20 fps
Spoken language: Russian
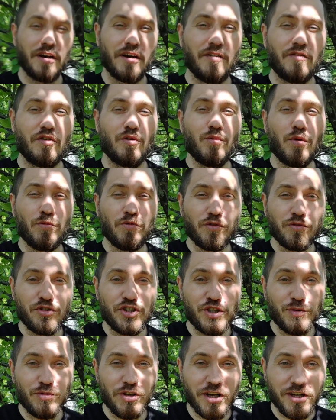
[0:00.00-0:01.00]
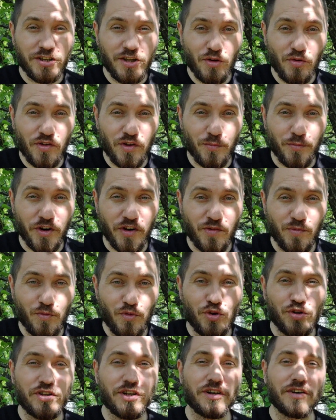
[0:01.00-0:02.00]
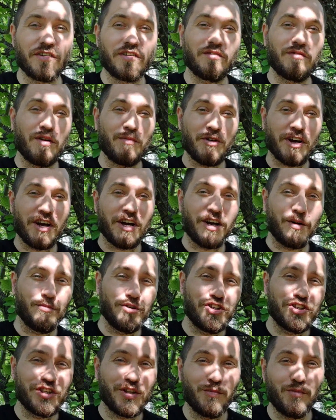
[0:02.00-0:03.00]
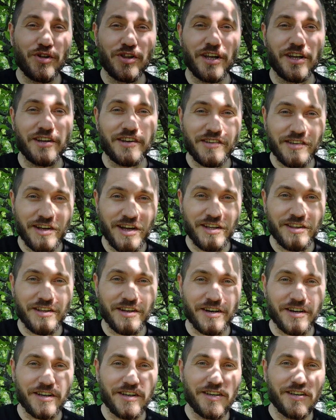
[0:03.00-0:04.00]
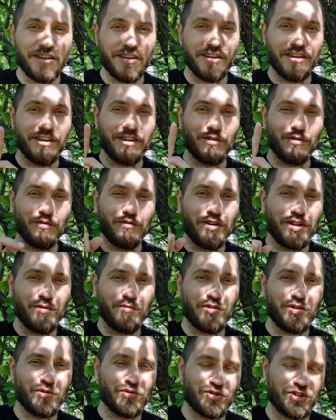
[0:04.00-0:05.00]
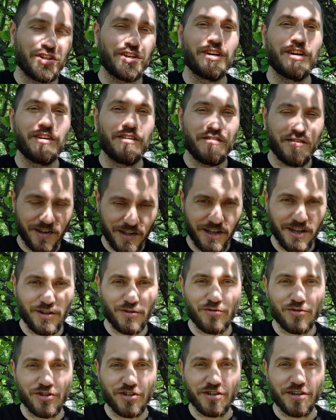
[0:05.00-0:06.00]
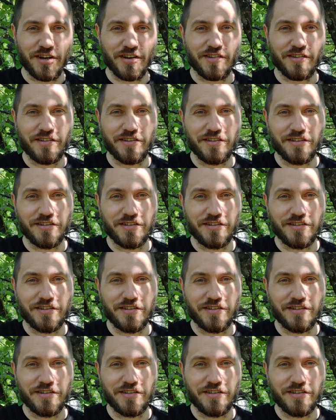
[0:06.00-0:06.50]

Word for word: В любом случае, благодарю за просмотр. С вами, как обычно, был Александр. И увидимся уже в следующий раз.